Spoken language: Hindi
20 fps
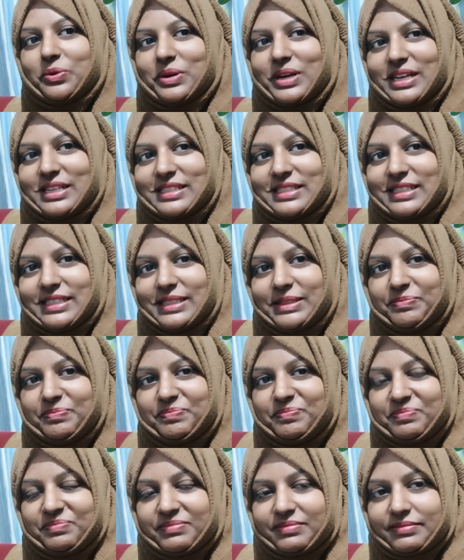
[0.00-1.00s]
को कैसे
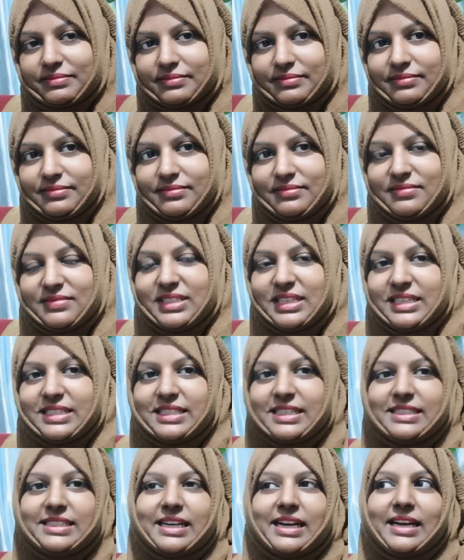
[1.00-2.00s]

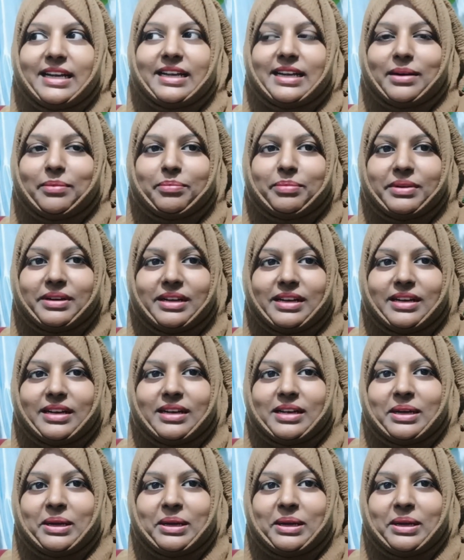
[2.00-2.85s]
सजाएं अपने